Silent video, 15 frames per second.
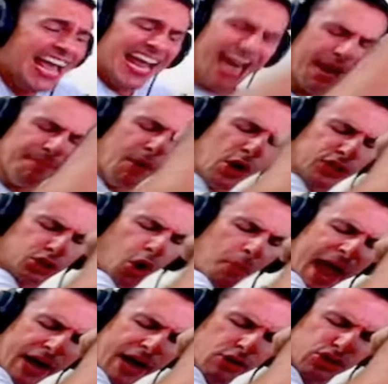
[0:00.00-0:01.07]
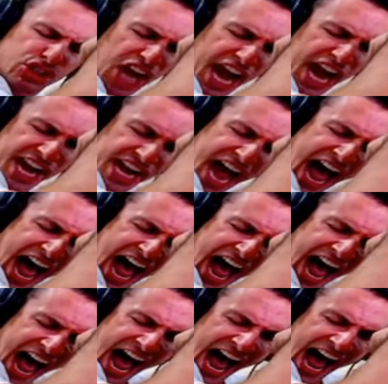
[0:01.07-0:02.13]
e muito menos
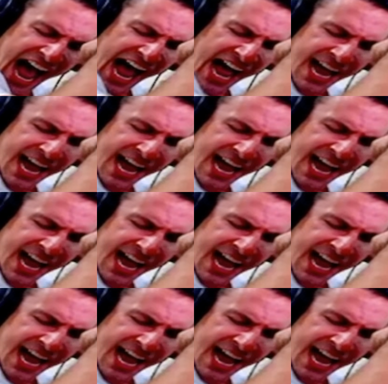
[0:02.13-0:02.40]
treinar.